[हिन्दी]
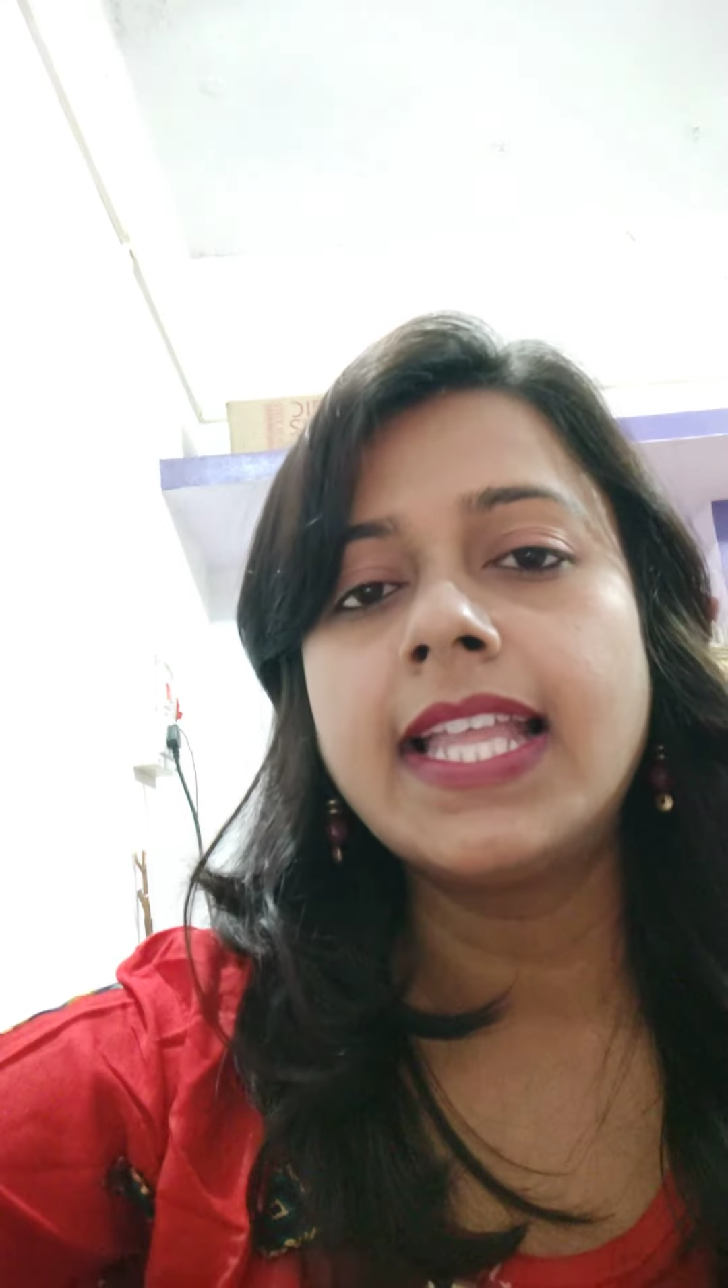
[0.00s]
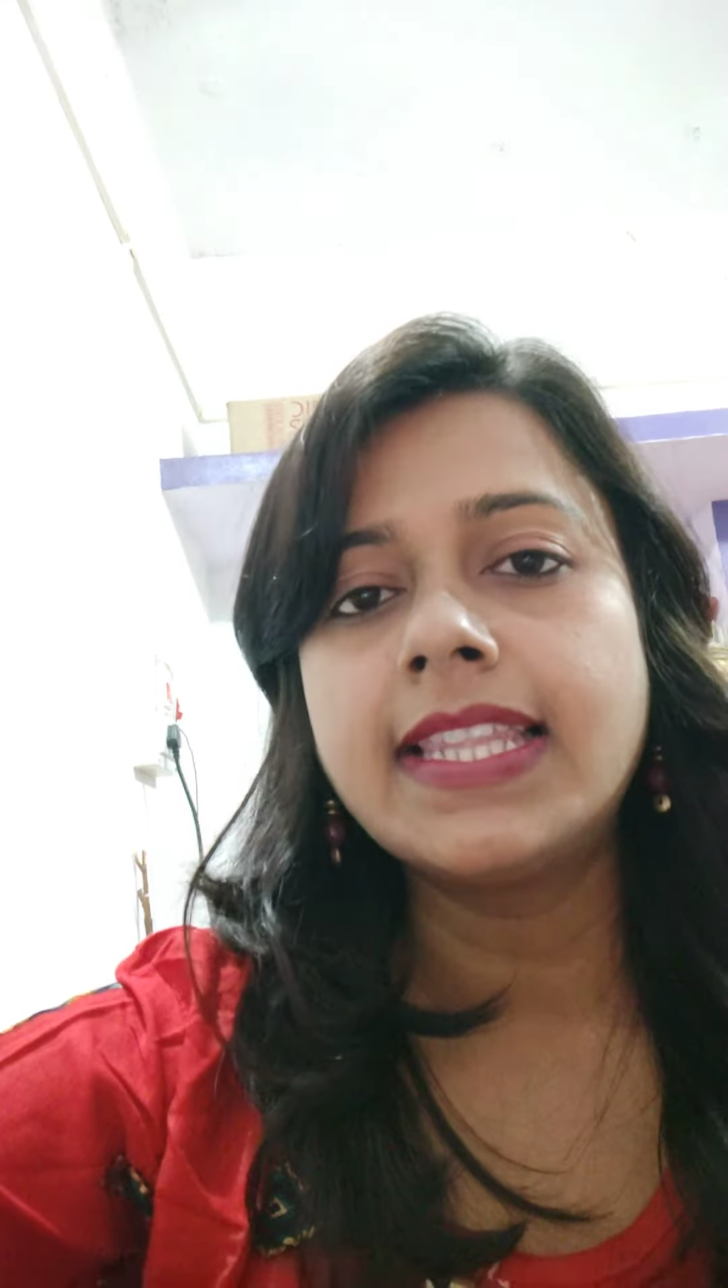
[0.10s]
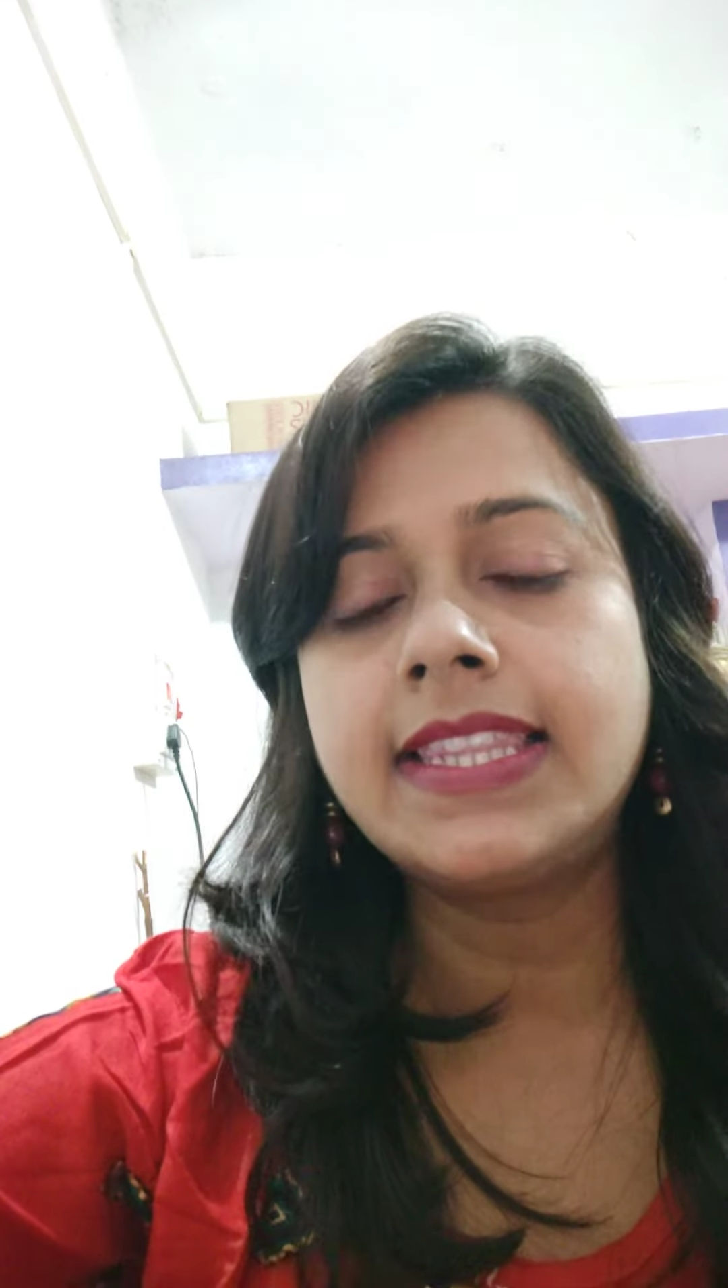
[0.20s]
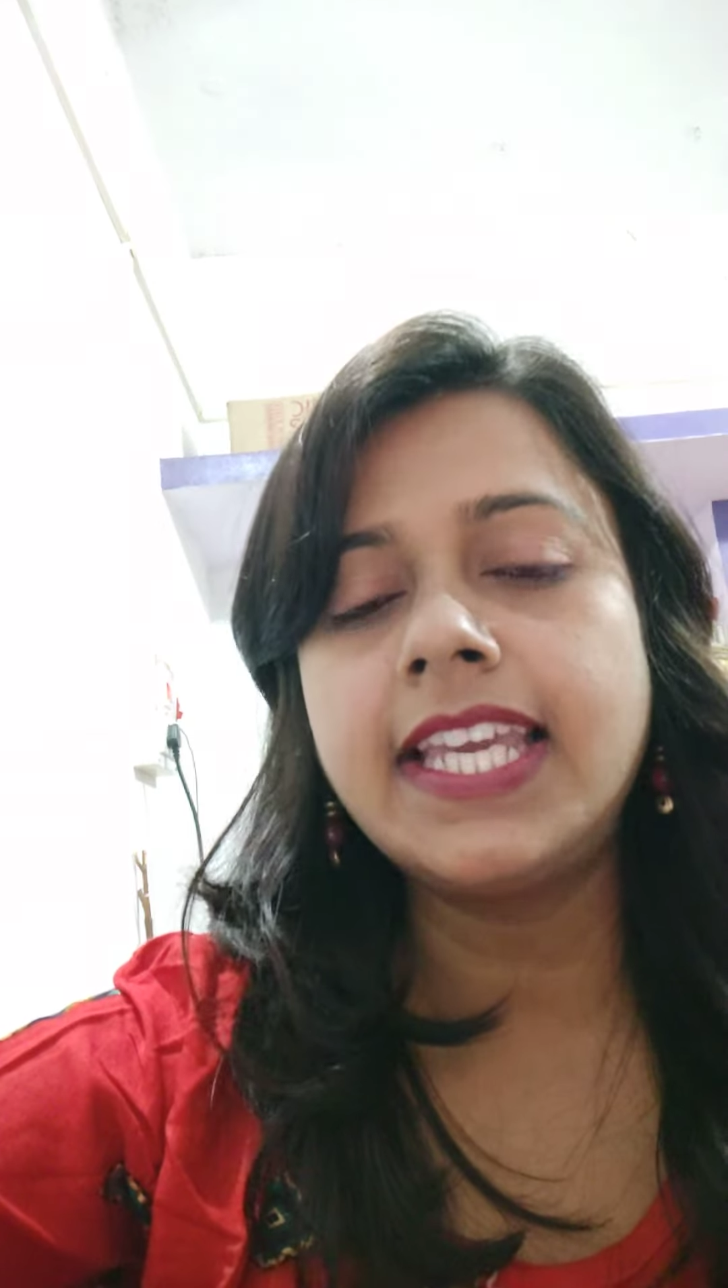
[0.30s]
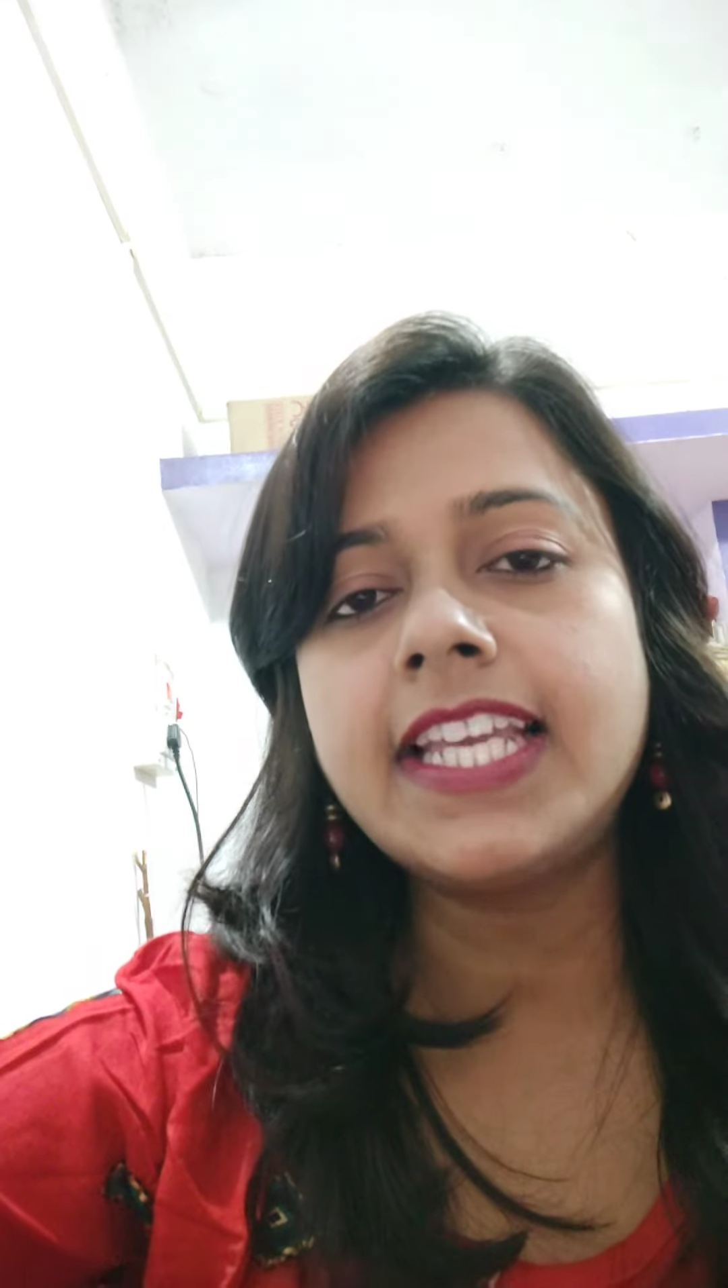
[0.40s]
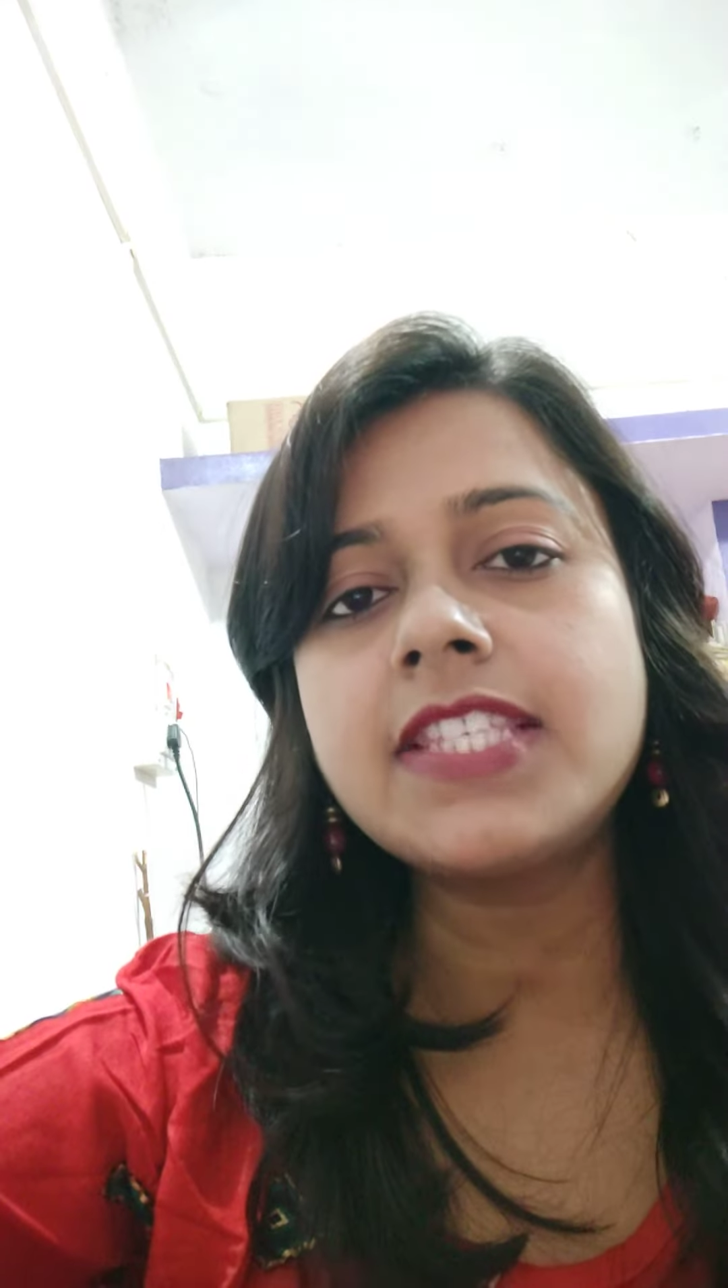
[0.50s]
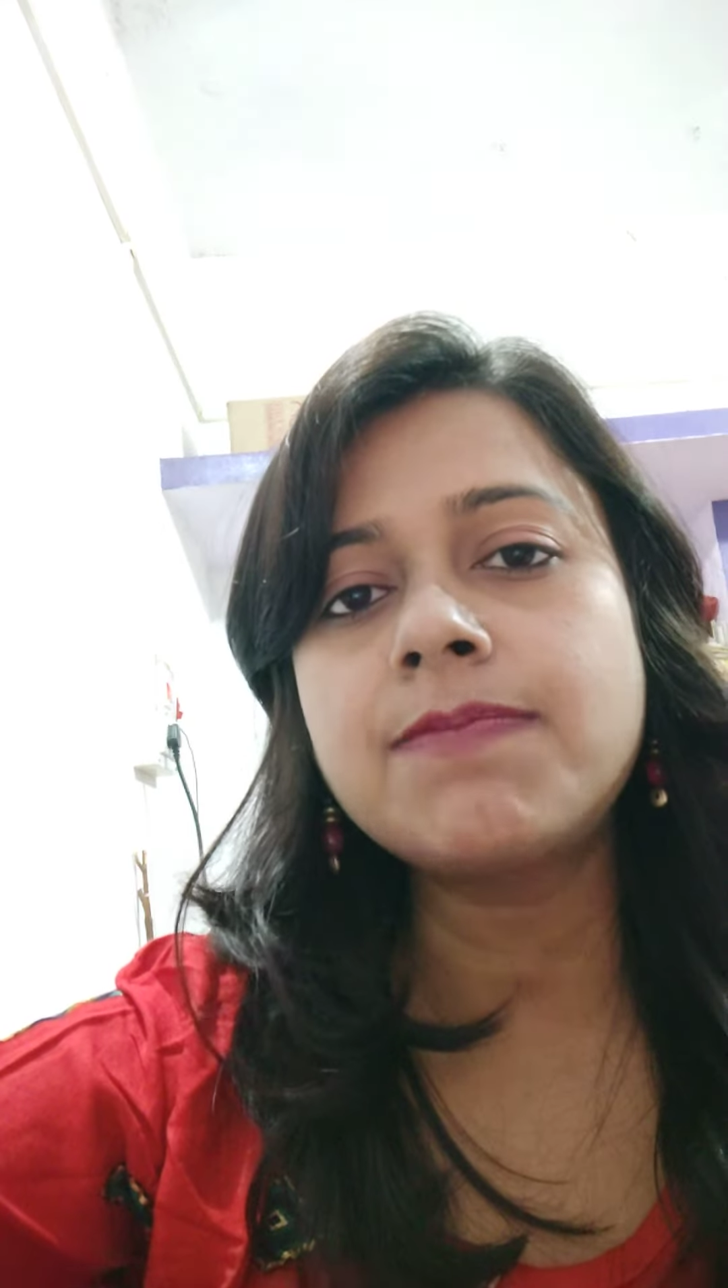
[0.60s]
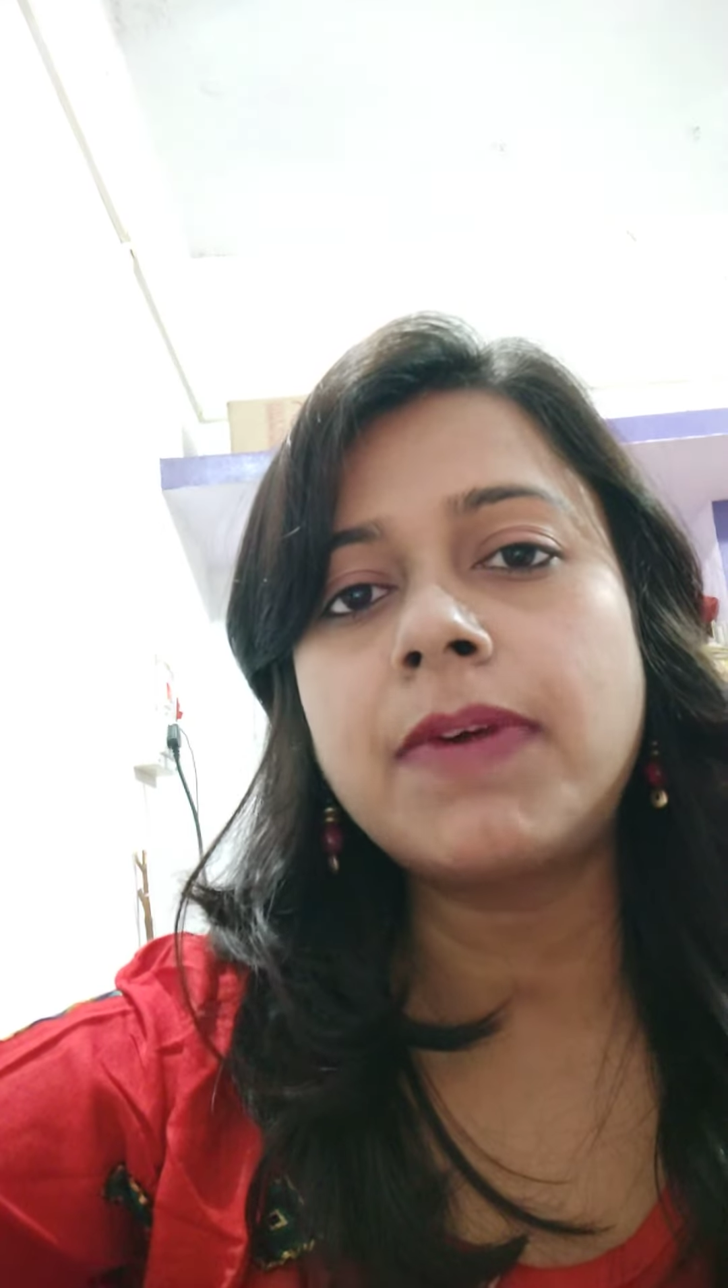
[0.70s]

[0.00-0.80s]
देश